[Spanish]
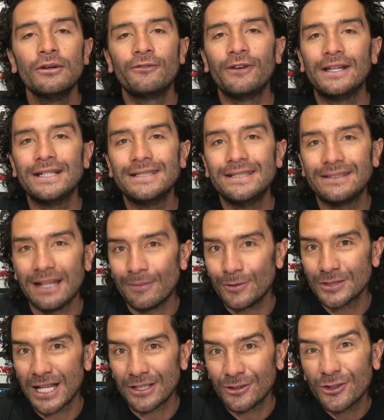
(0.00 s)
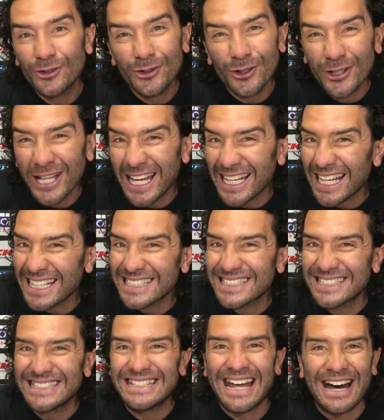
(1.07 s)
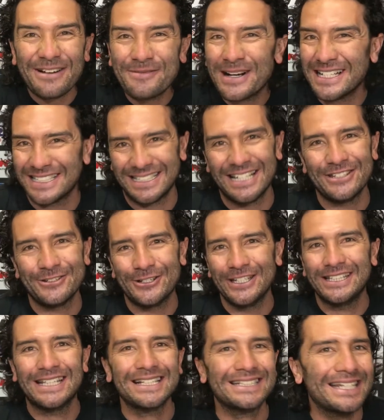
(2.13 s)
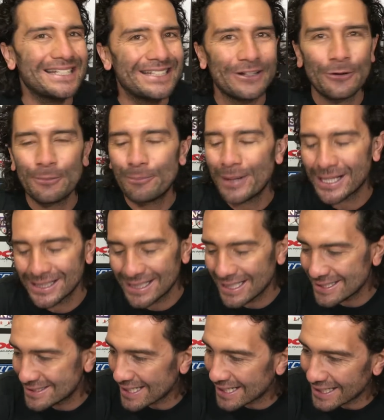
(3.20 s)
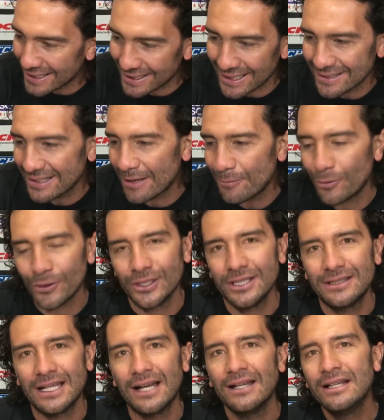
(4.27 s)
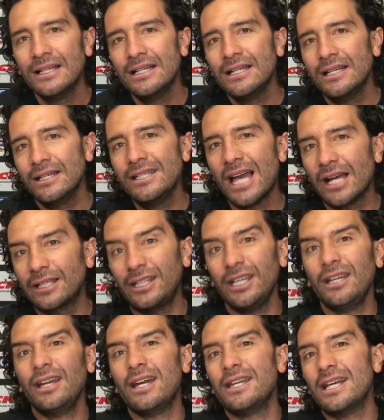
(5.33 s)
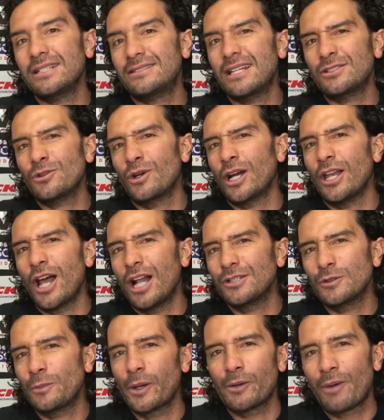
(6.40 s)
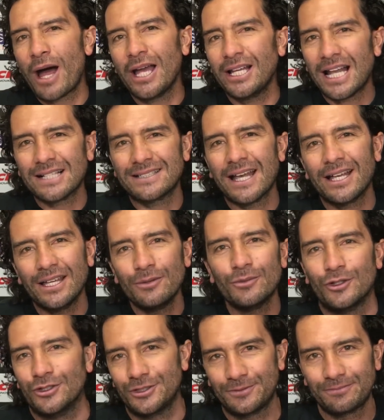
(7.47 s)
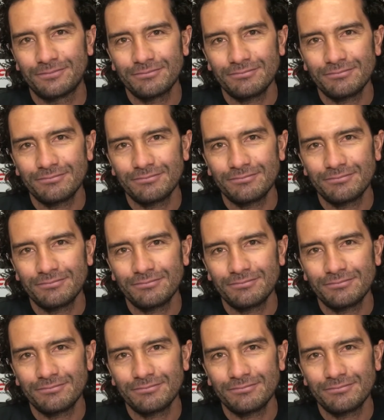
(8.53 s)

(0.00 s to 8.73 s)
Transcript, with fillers: Felicitamos a todas las damas, señoritas que hicieron parte de esta carrera tan bonita. Y aquí en este su canal Super Baila seguimos.